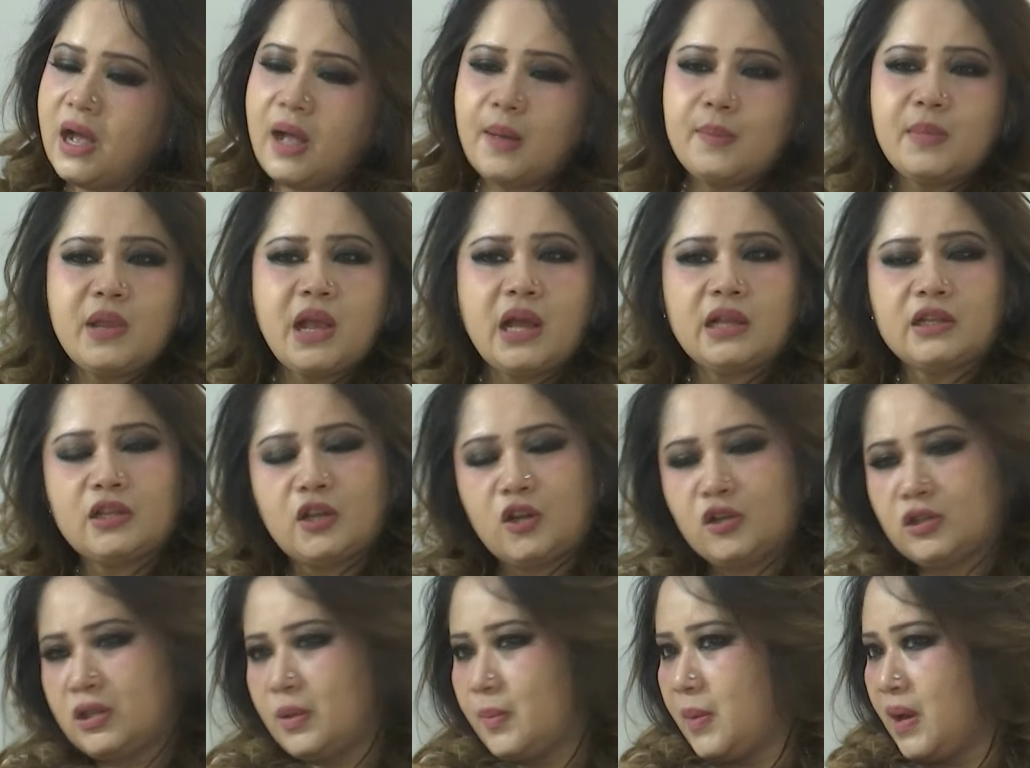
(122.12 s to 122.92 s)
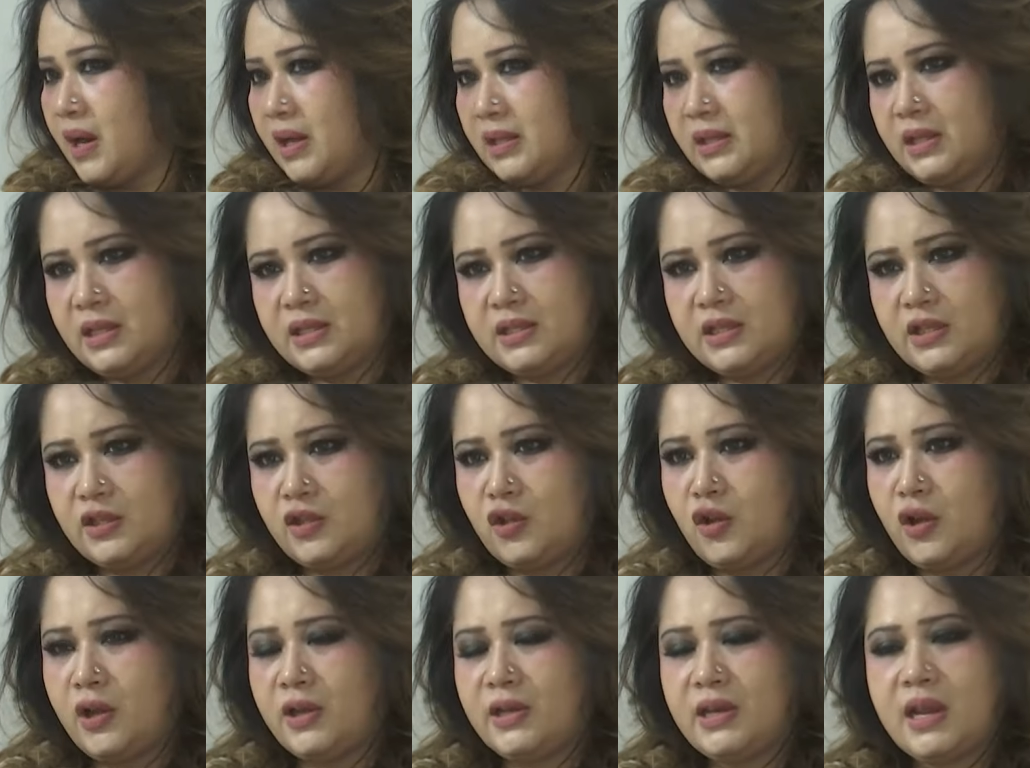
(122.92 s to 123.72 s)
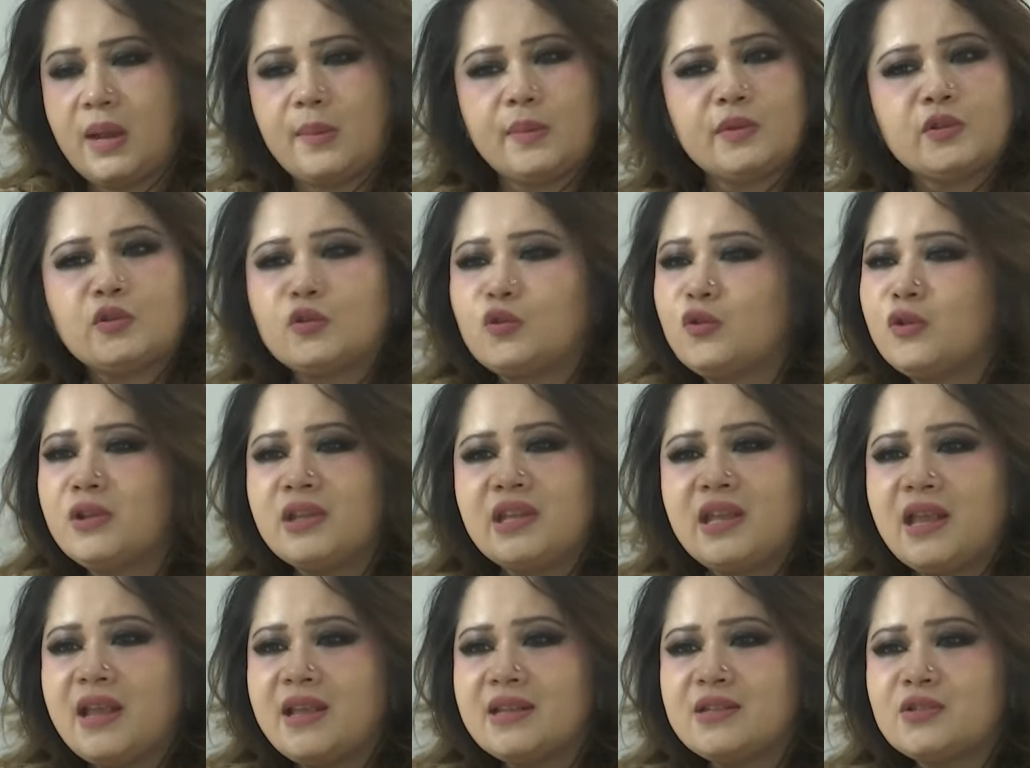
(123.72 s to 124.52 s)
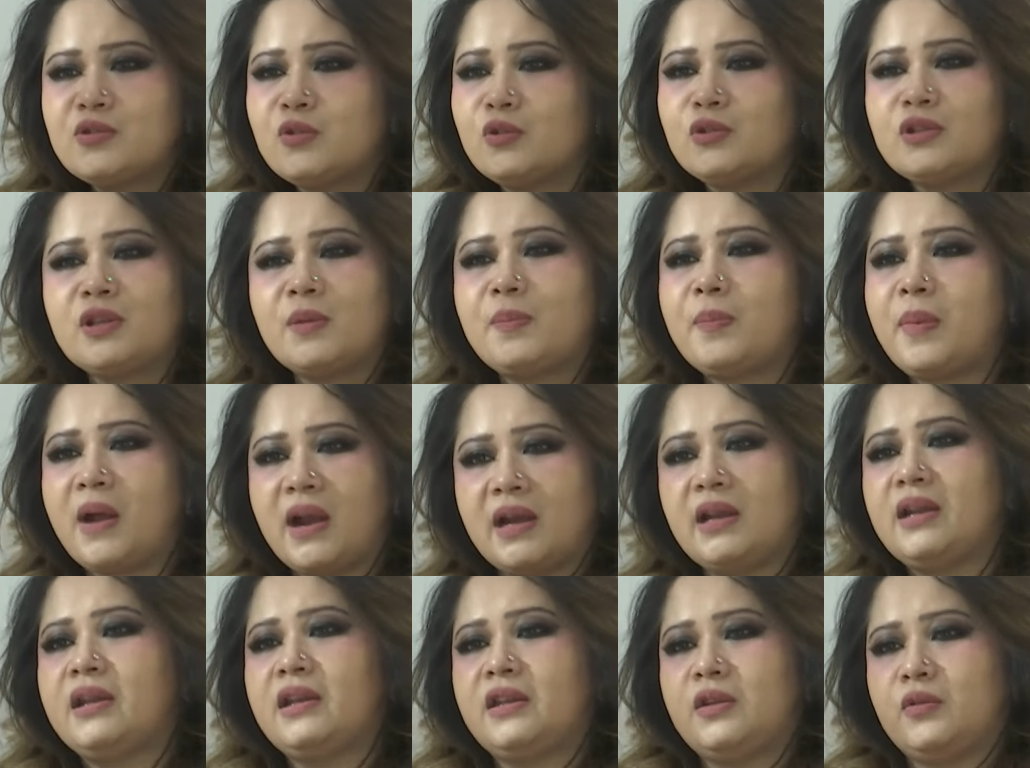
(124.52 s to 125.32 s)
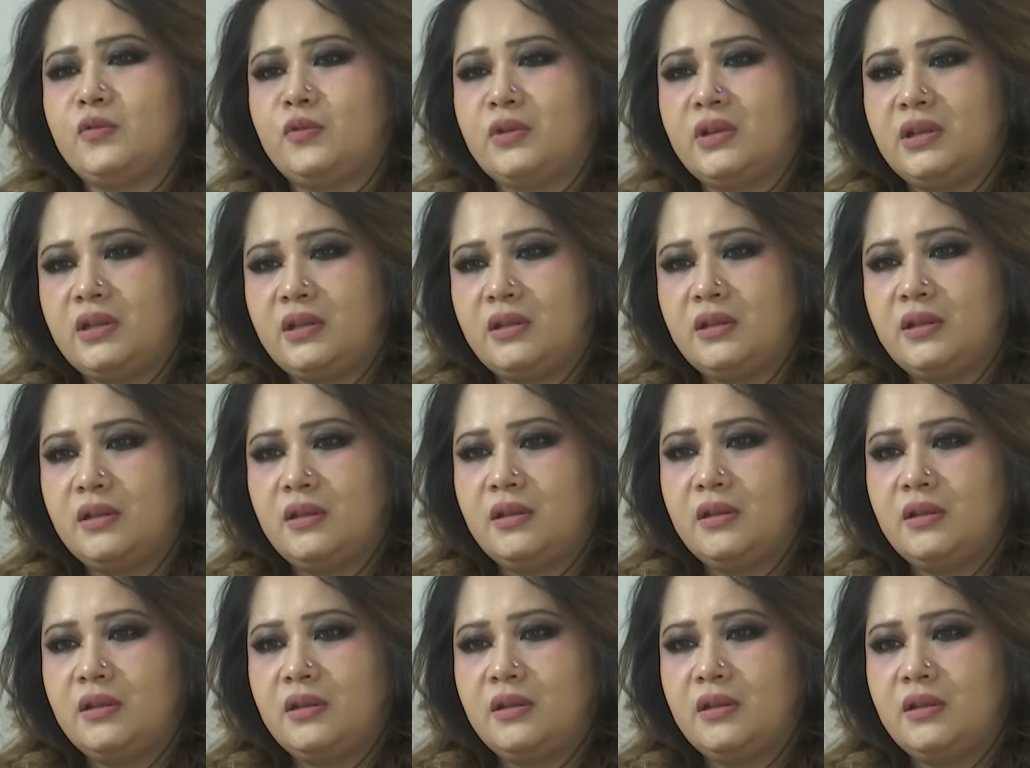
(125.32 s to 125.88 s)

আমি আদালতে বারান্দায় যেতে হয়নি আমার তো কোনো কেস করতে পারেনি উনি